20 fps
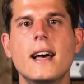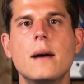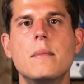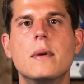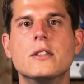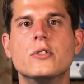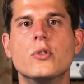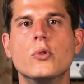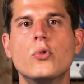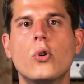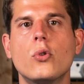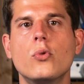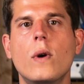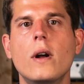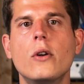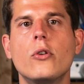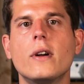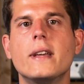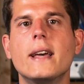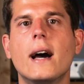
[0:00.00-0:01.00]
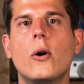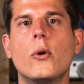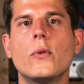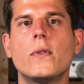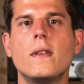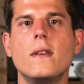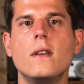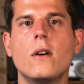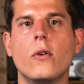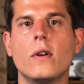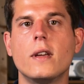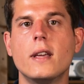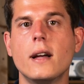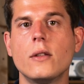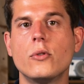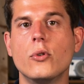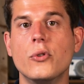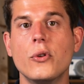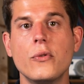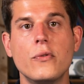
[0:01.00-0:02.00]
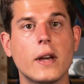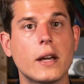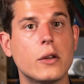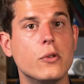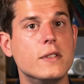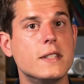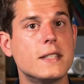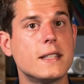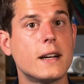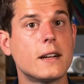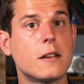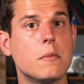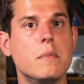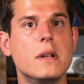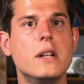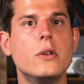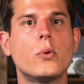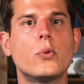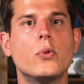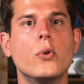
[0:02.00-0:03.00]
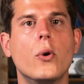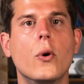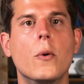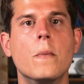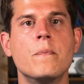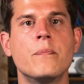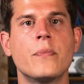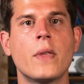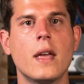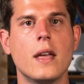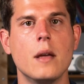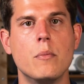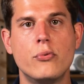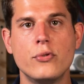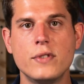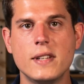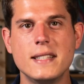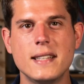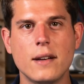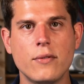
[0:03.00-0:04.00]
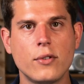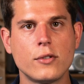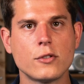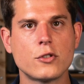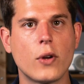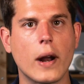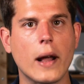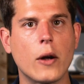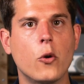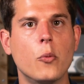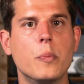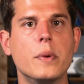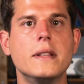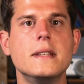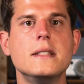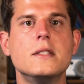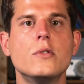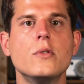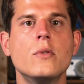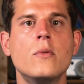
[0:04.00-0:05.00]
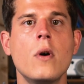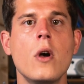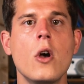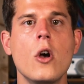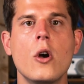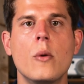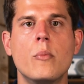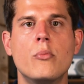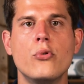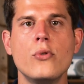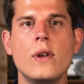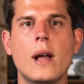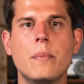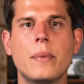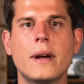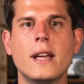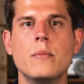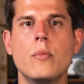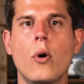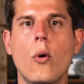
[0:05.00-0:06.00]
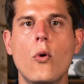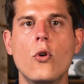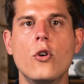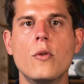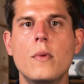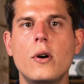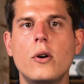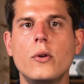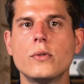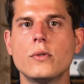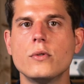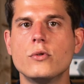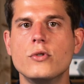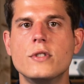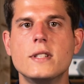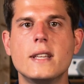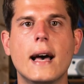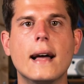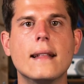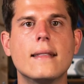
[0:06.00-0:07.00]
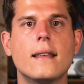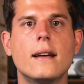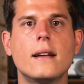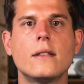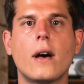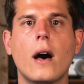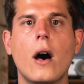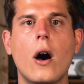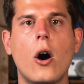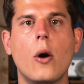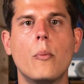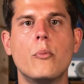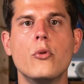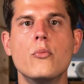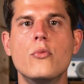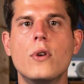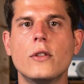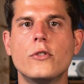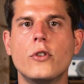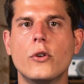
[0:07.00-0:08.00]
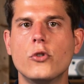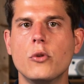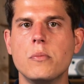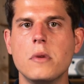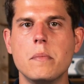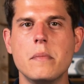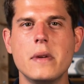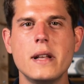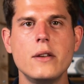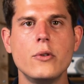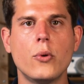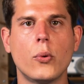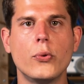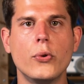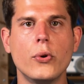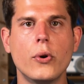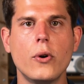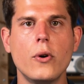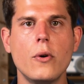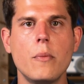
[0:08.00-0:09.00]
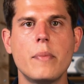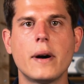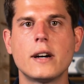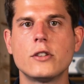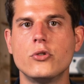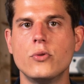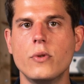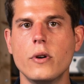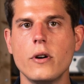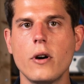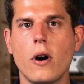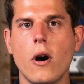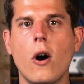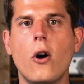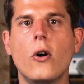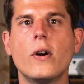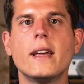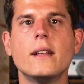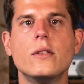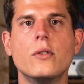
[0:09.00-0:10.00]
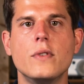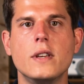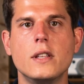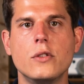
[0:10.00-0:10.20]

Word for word: Diables à ce tournoi leur garantit un gain de 9,5 millions d'euros. Et plus ils avancent dans la compétition, plus la prime augmente jusqu'à atteindre un peu moins d'un demi-million d'euros par joueur en cas de